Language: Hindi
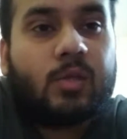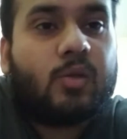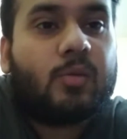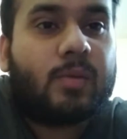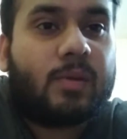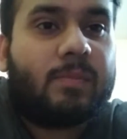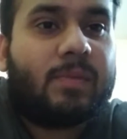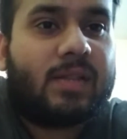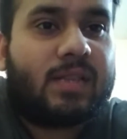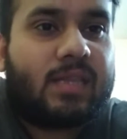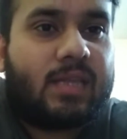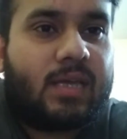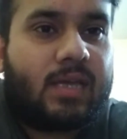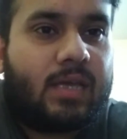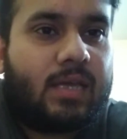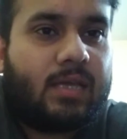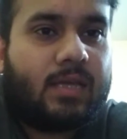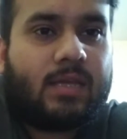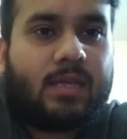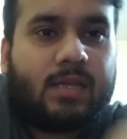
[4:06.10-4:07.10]
तो फिर मिलते
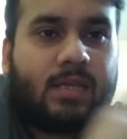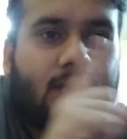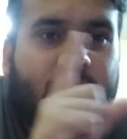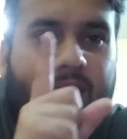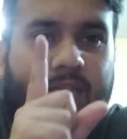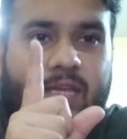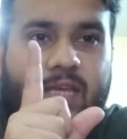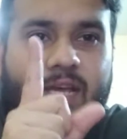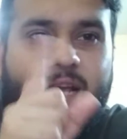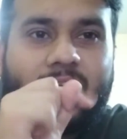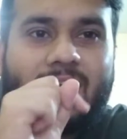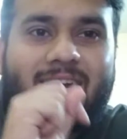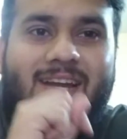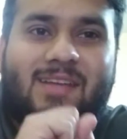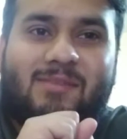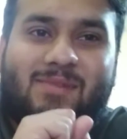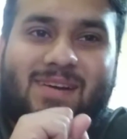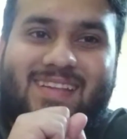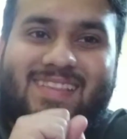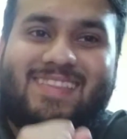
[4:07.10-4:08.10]
हैं एक
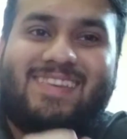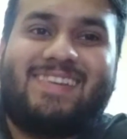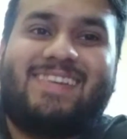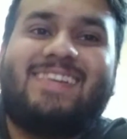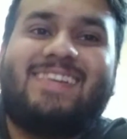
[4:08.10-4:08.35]
घंटे बाद